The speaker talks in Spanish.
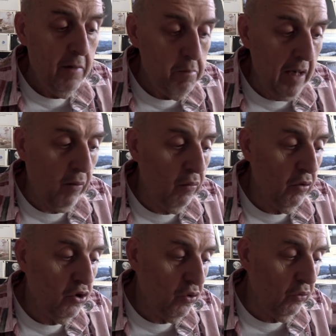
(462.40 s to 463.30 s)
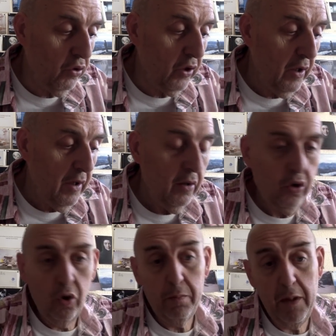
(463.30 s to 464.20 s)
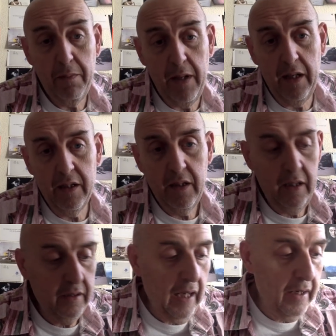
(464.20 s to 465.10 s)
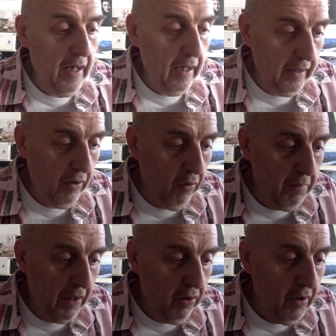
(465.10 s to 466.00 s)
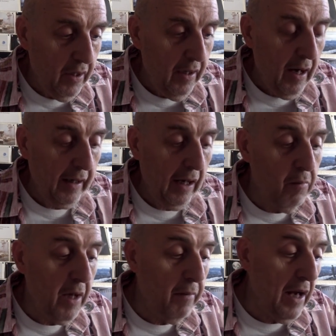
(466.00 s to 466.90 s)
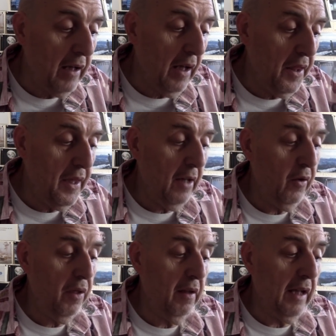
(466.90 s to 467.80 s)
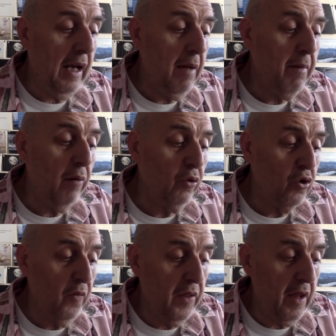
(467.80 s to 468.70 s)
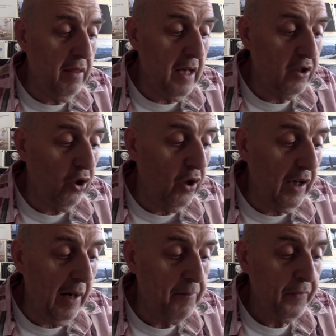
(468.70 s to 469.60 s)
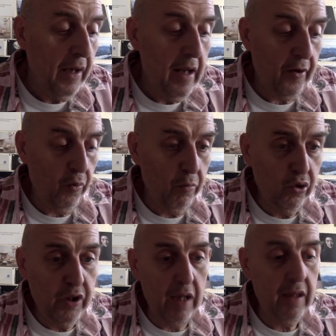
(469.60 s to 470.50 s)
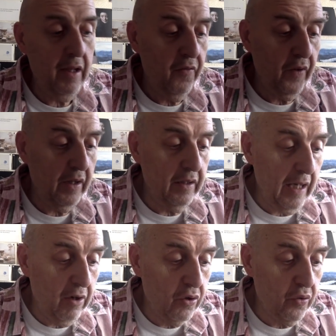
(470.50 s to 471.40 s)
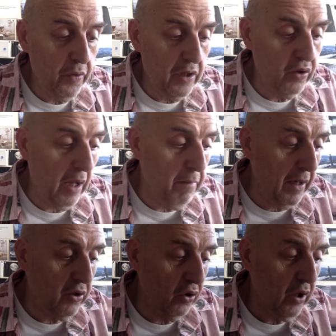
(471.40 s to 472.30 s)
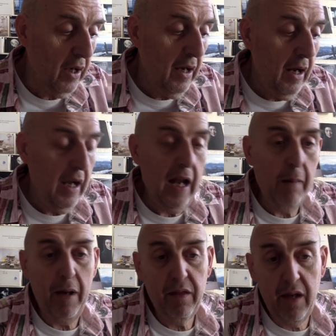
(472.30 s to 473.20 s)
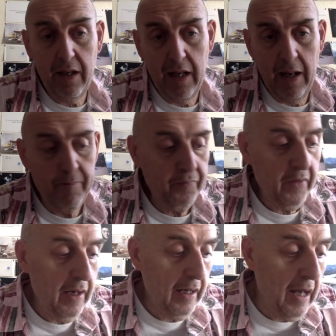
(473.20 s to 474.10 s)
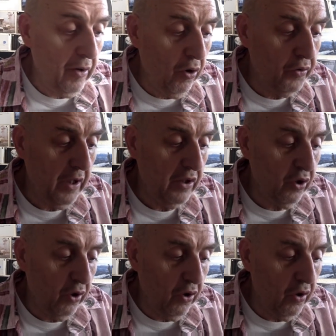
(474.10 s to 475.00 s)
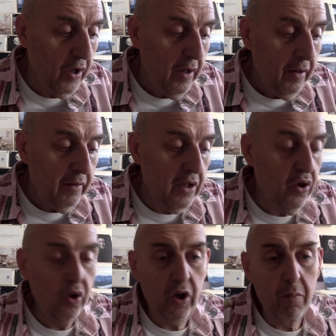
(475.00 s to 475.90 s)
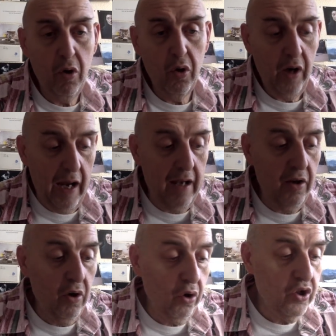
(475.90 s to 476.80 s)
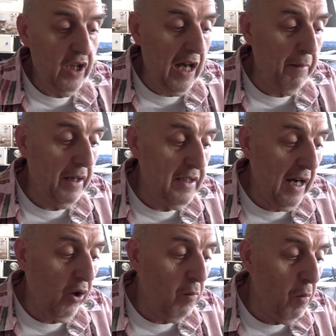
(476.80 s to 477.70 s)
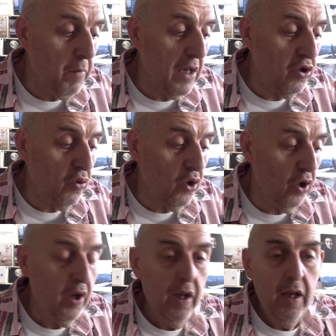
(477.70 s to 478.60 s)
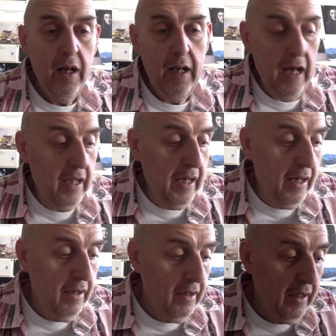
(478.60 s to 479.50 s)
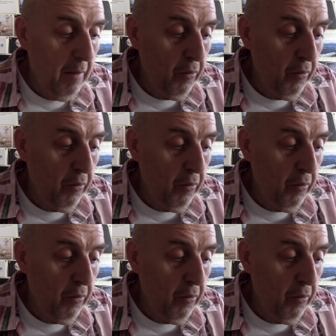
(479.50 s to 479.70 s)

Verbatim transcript: mecum sunt, todos mis bienes están aquí conmigo. Aquel hombre había alcanzado, dice Taleb, la autosuficiencia estoica, la robustez frente a los sucesos adversos, la paceia en el argot estoico. Dicho otro modo, él no consideraba ya como un bien suyo nada que